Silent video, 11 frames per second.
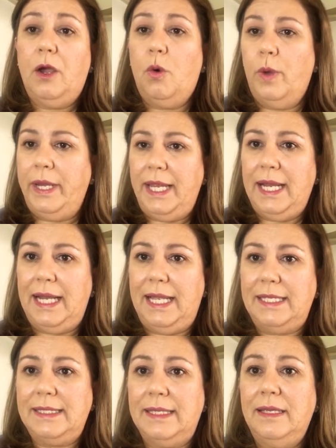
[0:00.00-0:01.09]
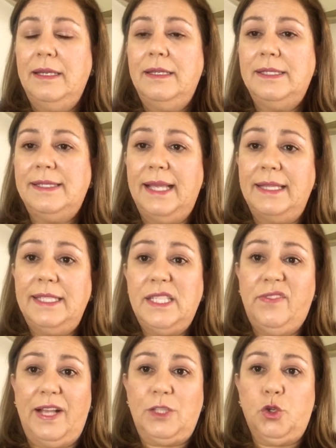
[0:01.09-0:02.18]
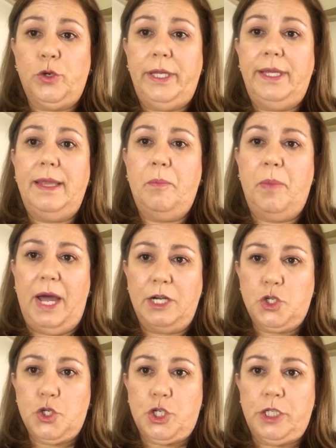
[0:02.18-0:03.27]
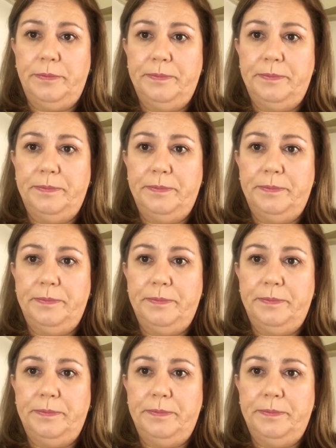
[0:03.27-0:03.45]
o en inglés satisfactory departure.